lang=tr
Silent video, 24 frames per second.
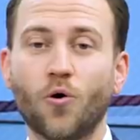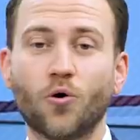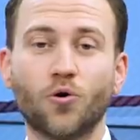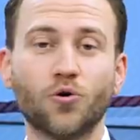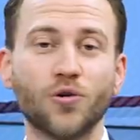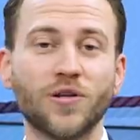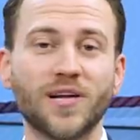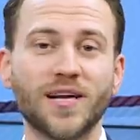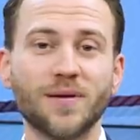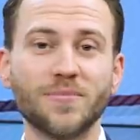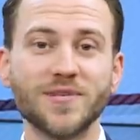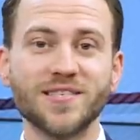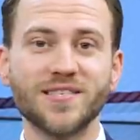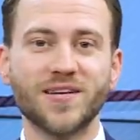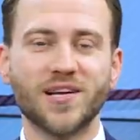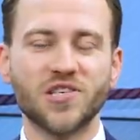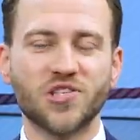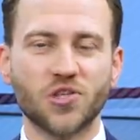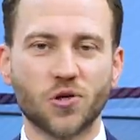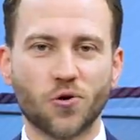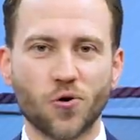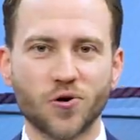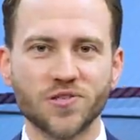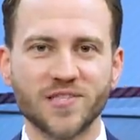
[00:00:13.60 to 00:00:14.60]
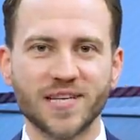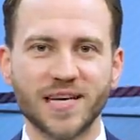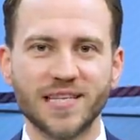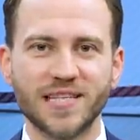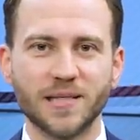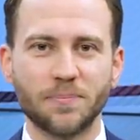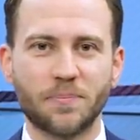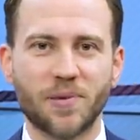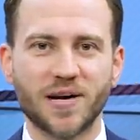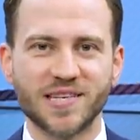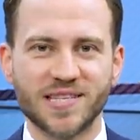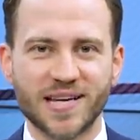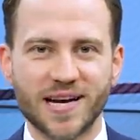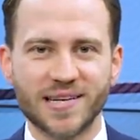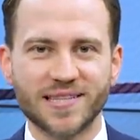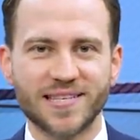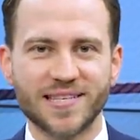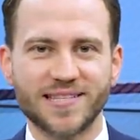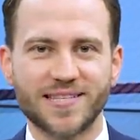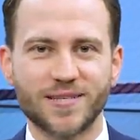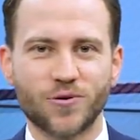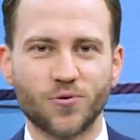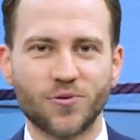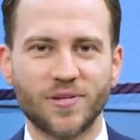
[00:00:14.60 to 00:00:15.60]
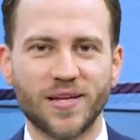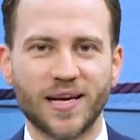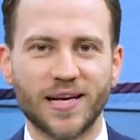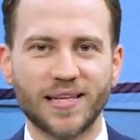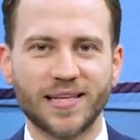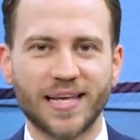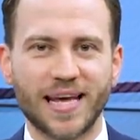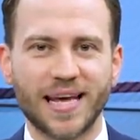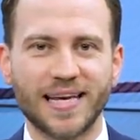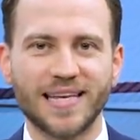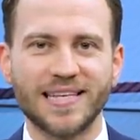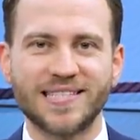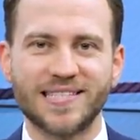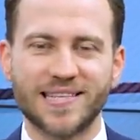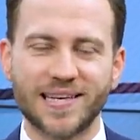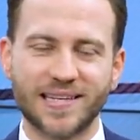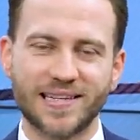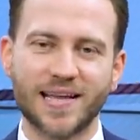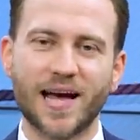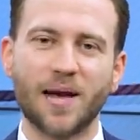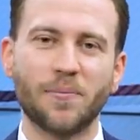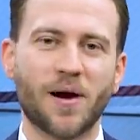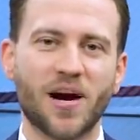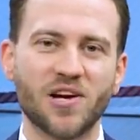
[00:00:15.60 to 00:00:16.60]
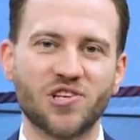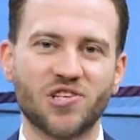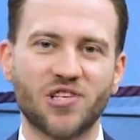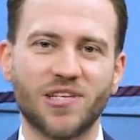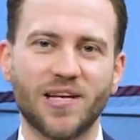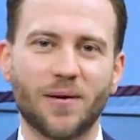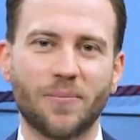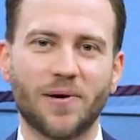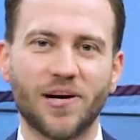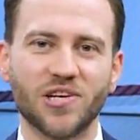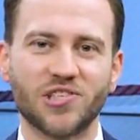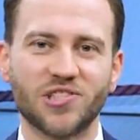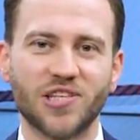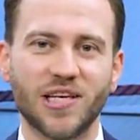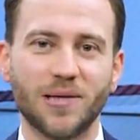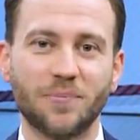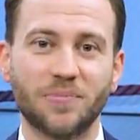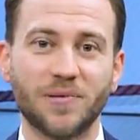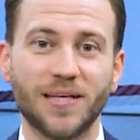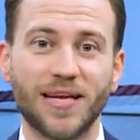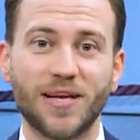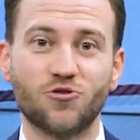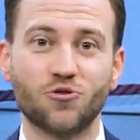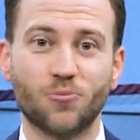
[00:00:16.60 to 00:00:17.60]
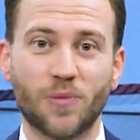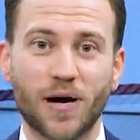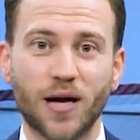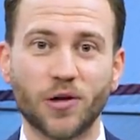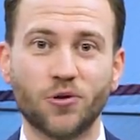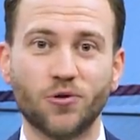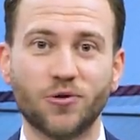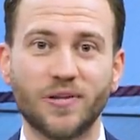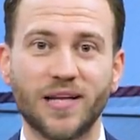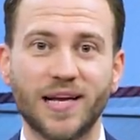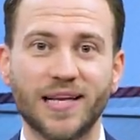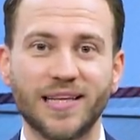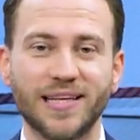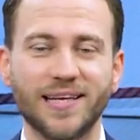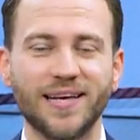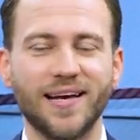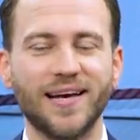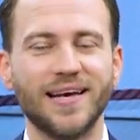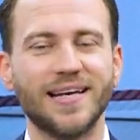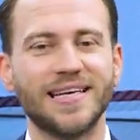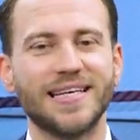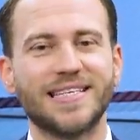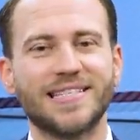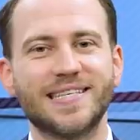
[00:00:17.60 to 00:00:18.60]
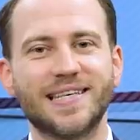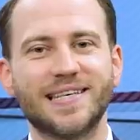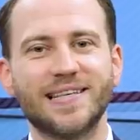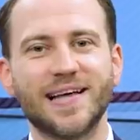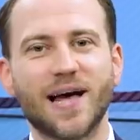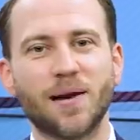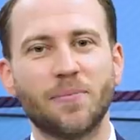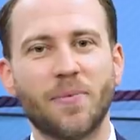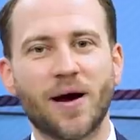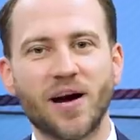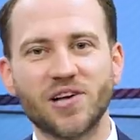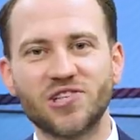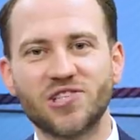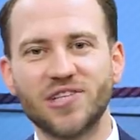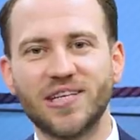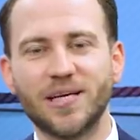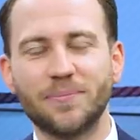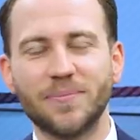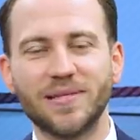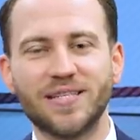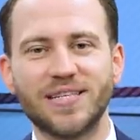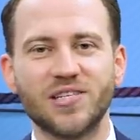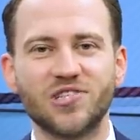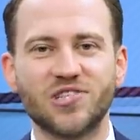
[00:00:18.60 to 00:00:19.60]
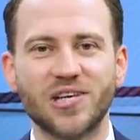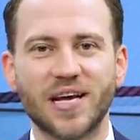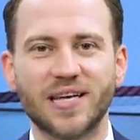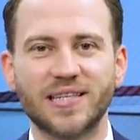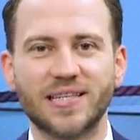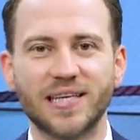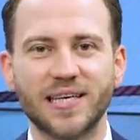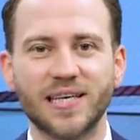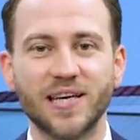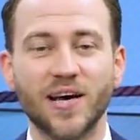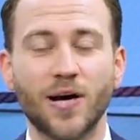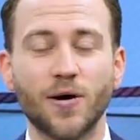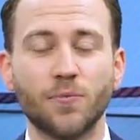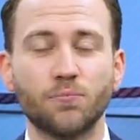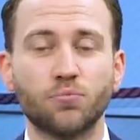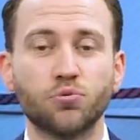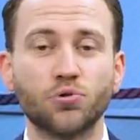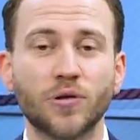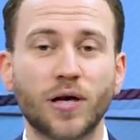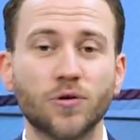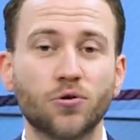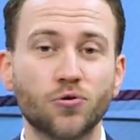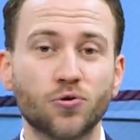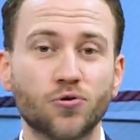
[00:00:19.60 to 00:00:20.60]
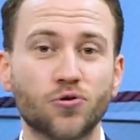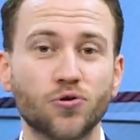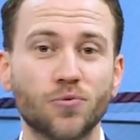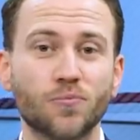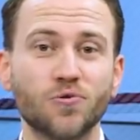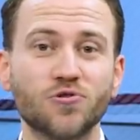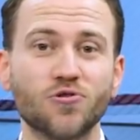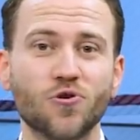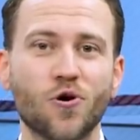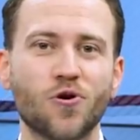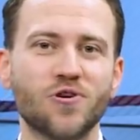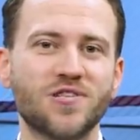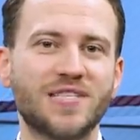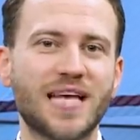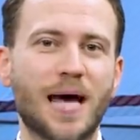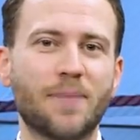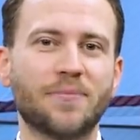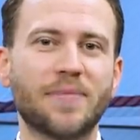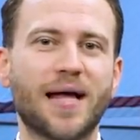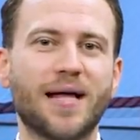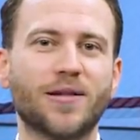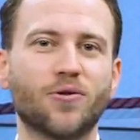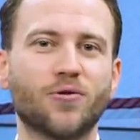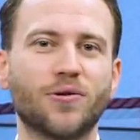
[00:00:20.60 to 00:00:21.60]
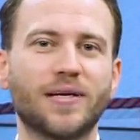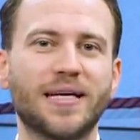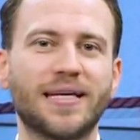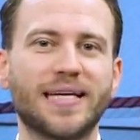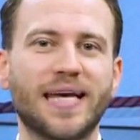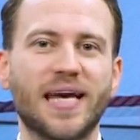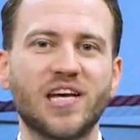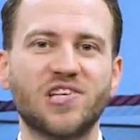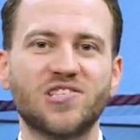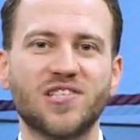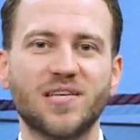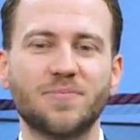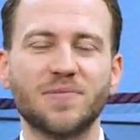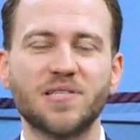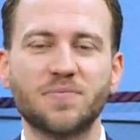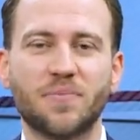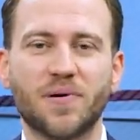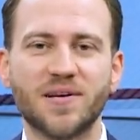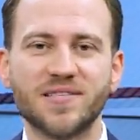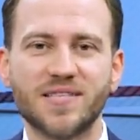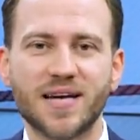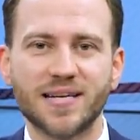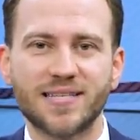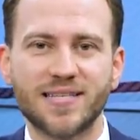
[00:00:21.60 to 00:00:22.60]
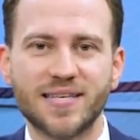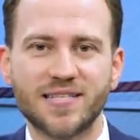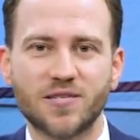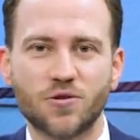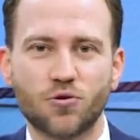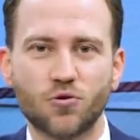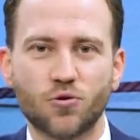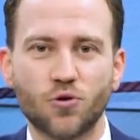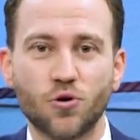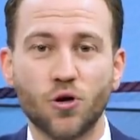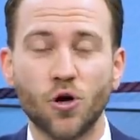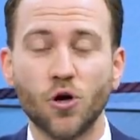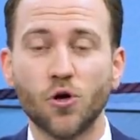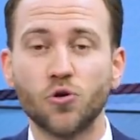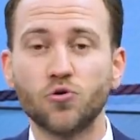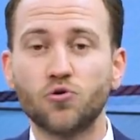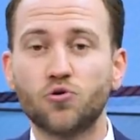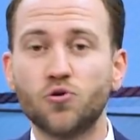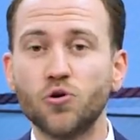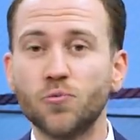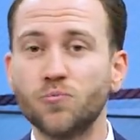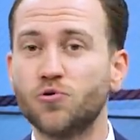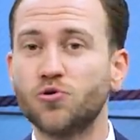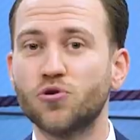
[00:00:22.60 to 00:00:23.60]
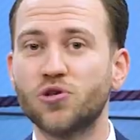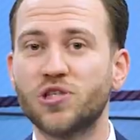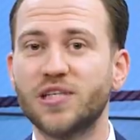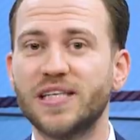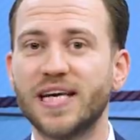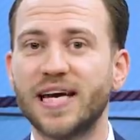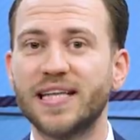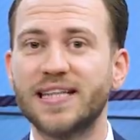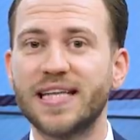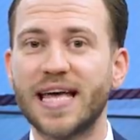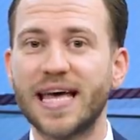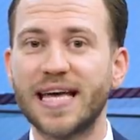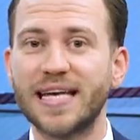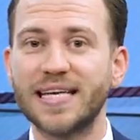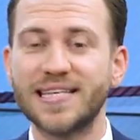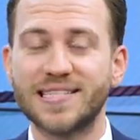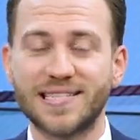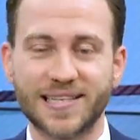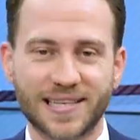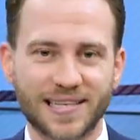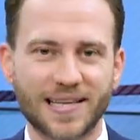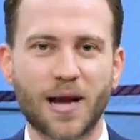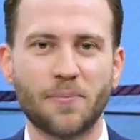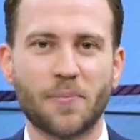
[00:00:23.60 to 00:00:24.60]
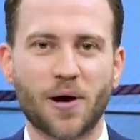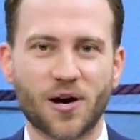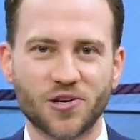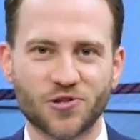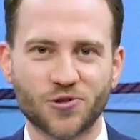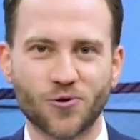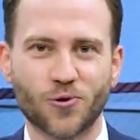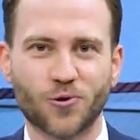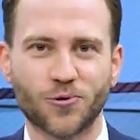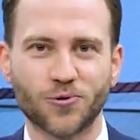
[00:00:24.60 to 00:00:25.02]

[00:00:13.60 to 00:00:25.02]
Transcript: Okullarımız açık olsaydı pazartesi günlerine İstiklal Marşı ile başlayıp yine cuma günlerini İstiklal Marşı ile bitirecektik. Buna duyduğumuz özlemden dolayı geçtiğimiz pazartesi günü tüm Türkiye'de İstiklal Marşı